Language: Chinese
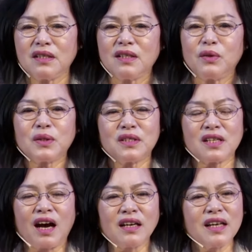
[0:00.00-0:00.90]
我
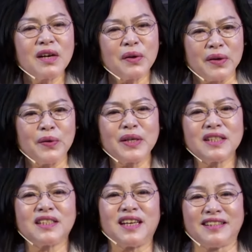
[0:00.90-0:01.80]
长年累月的
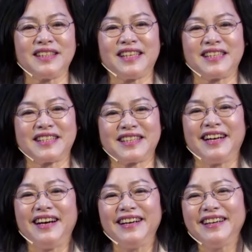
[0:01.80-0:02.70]
想这些事
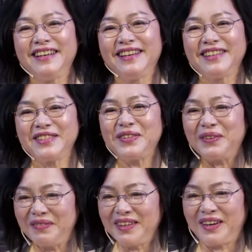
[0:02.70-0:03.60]
啊，就我
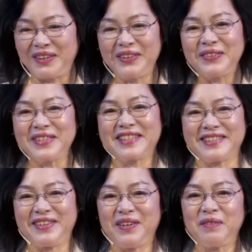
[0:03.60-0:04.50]
们儿童时
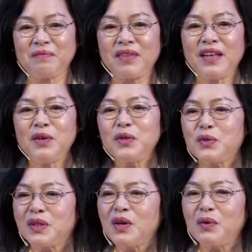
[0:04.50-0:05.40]
候，我
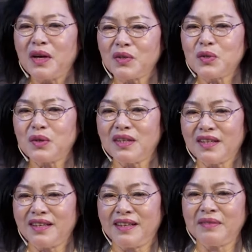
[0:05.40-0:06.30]
觉得我要做一
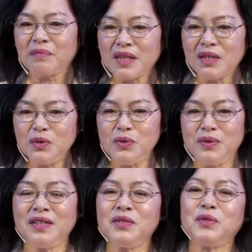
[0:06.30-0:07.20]
个女
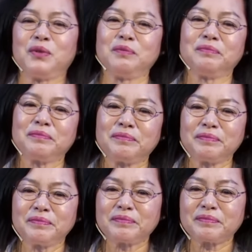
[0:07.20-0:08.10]
英雄，
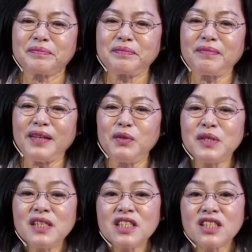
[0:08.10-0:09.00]
我
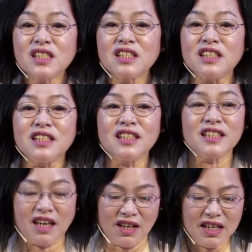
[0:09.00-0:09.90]
甚至自己经
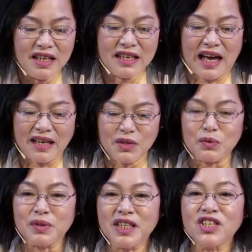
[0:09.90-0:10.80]
常拿个
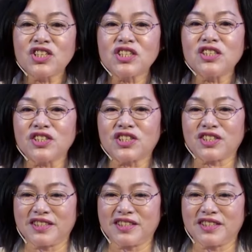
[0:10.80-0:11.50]
竹签试一试，